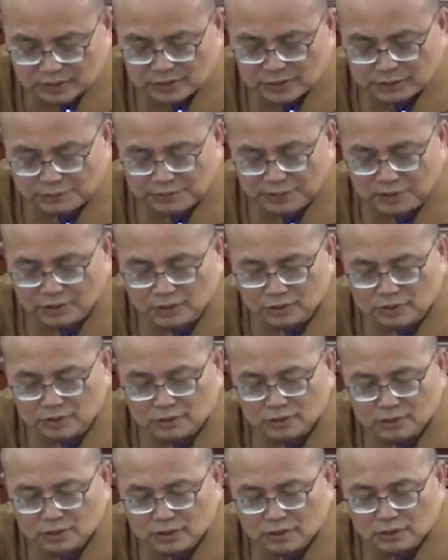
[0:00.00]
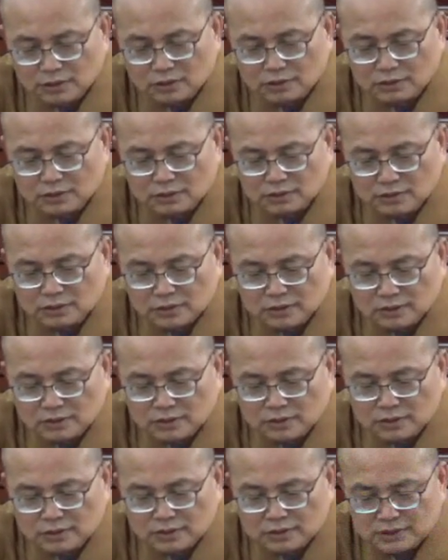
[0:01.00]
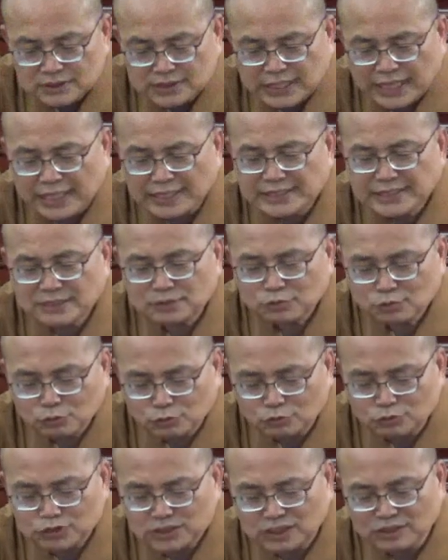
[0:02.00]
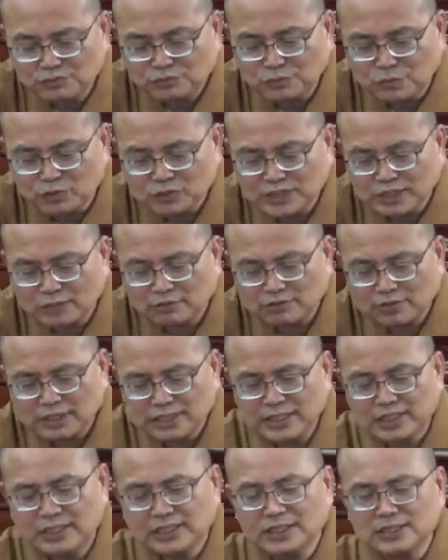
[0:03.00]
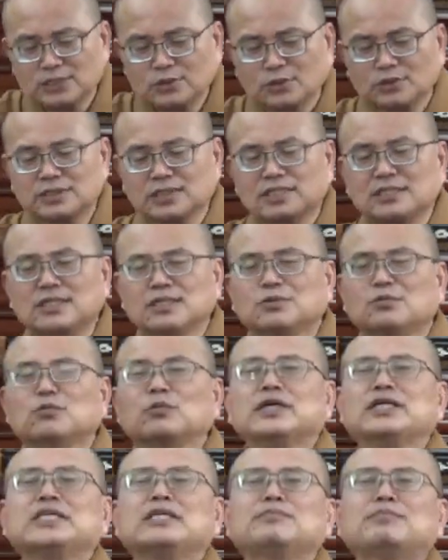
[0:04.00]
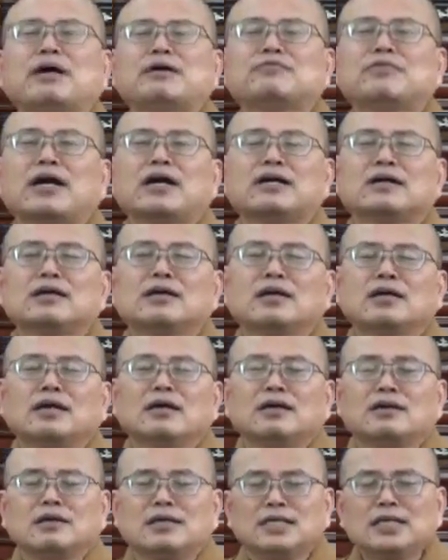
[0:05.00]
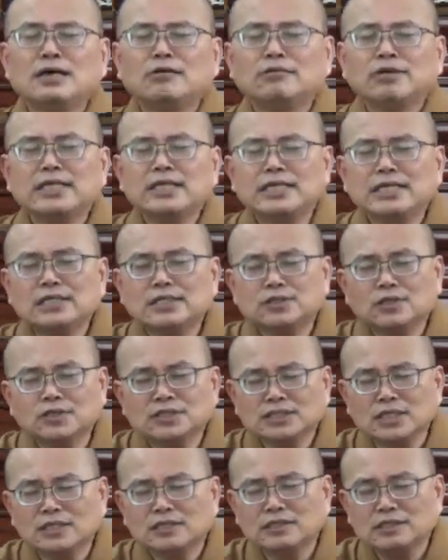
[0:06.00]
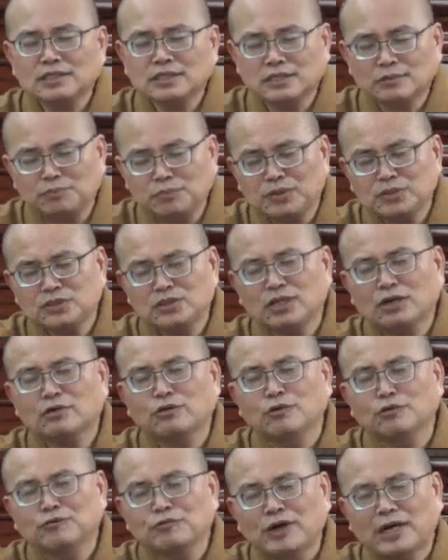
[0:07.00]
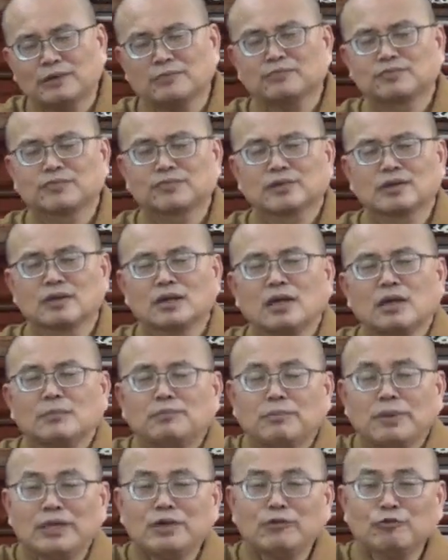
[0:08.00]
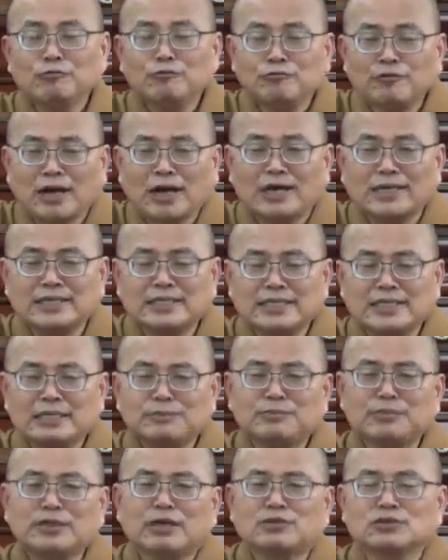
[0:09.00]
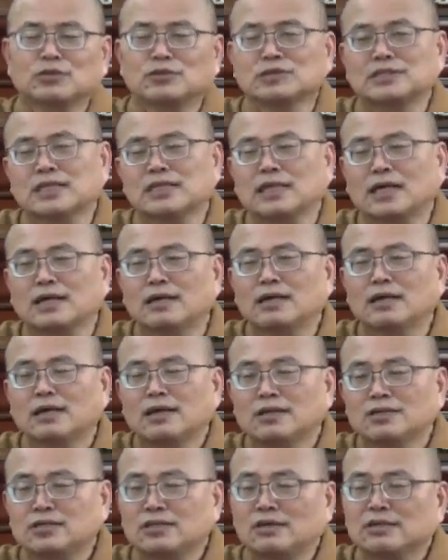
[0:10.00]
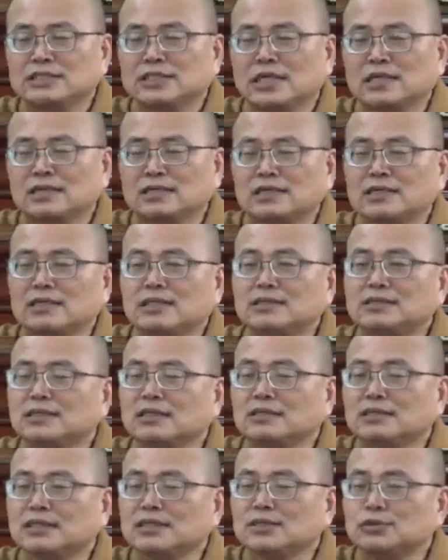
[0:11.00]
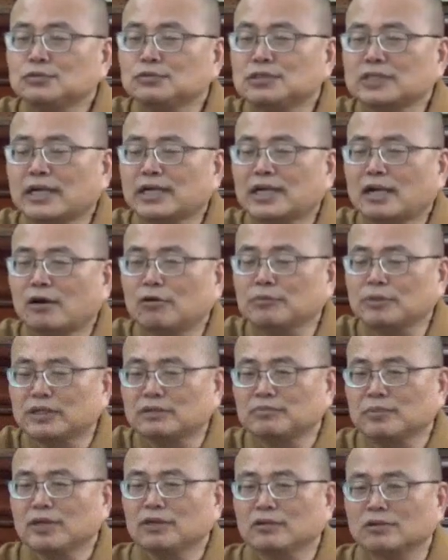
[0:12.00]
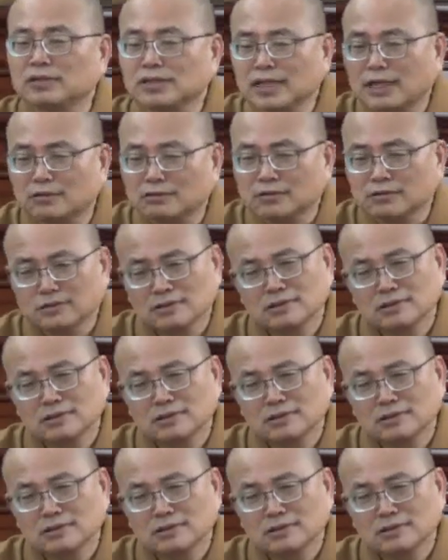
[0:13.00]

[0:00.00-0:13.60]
那么才是复兴佛教、利乐众生的唯一办法。你要利益众生，你必须要有法，没有法你利不了众生的。就好像医生医术再高明，没有药，